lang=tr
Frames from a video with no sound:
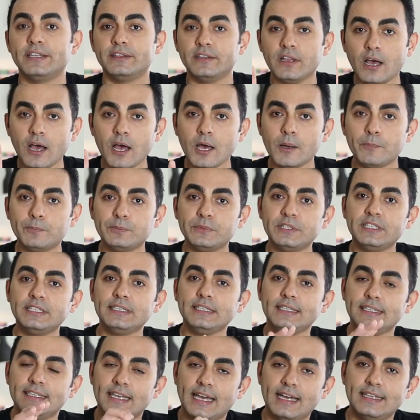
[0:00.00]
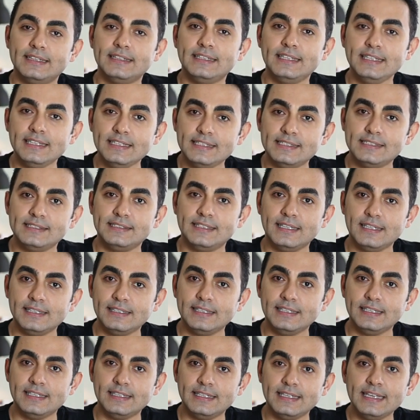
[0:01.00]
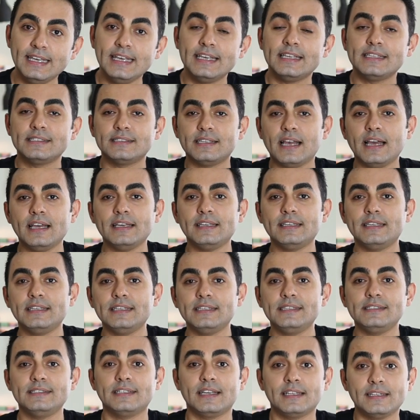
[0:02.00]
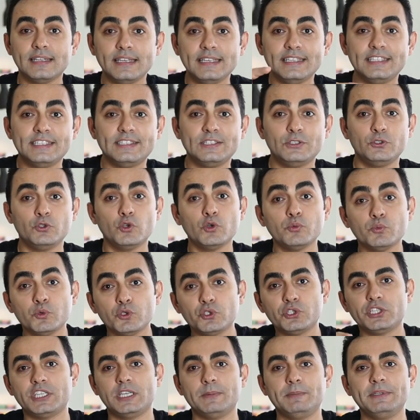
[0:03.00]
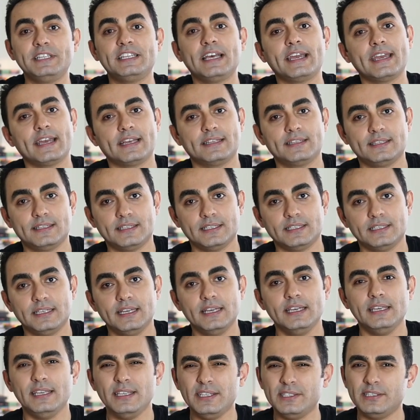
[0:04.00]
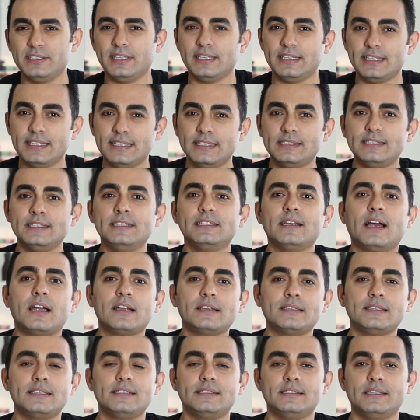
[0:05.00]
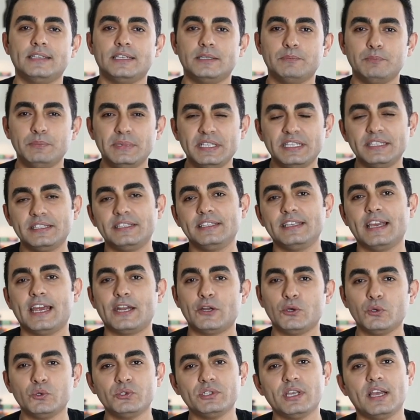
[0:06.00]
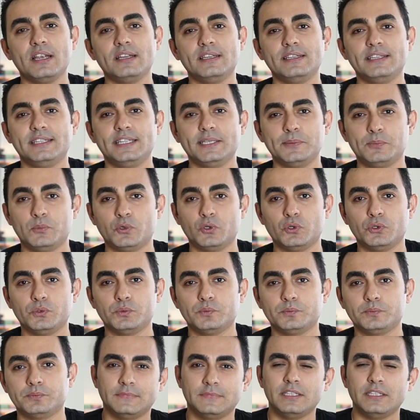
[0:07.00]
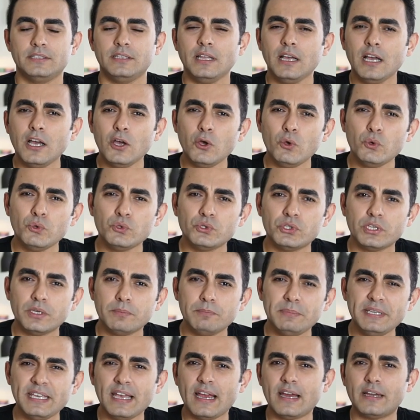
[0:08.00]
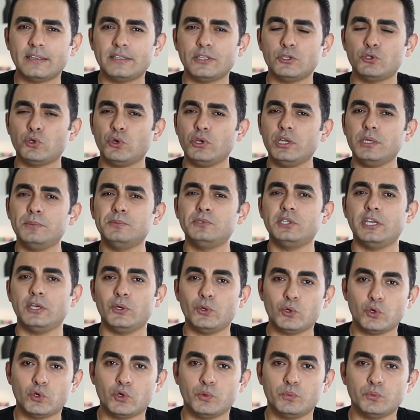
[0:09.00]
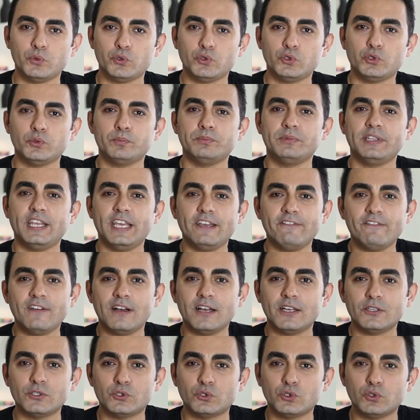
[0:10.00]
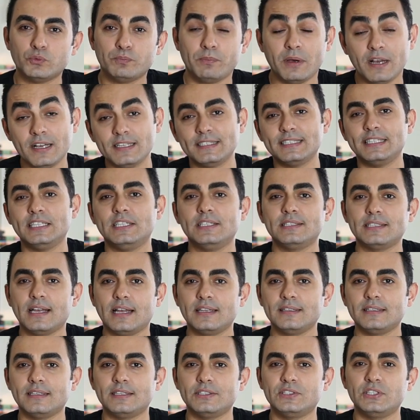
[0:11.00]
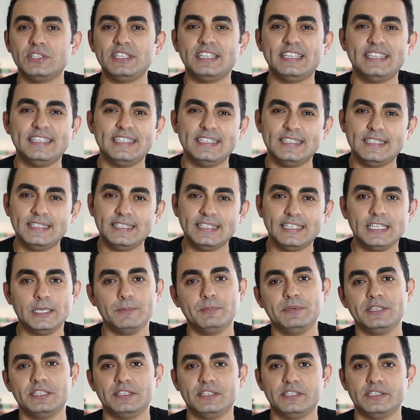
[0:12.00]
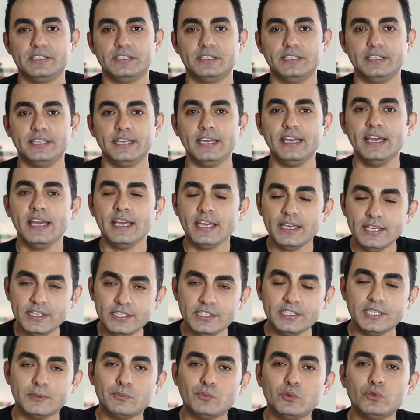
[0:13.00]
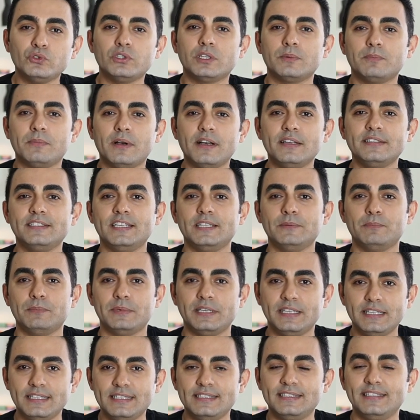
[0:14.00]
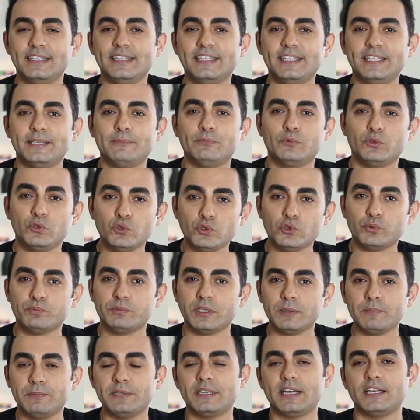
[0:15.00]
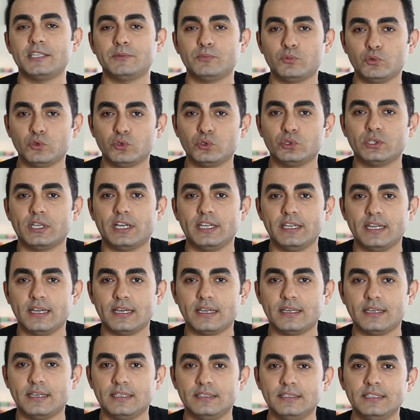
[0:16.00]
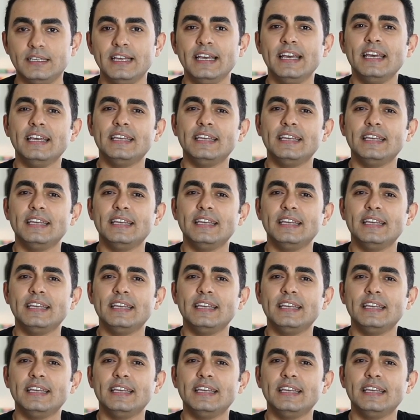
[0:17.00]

Ne yaptı? Kendi istediğini sanki sana istiyormuş gibi dayattı. İşte gizli narsistlerin bir diğer özelliği de bu. Daha önce bir yerde şöyle bir şey okumuştum. Tevazu bazı insanlar için gizli kibirdir diye. İşte burada bahsetmek istediğim durum da biraz bununla alakalı.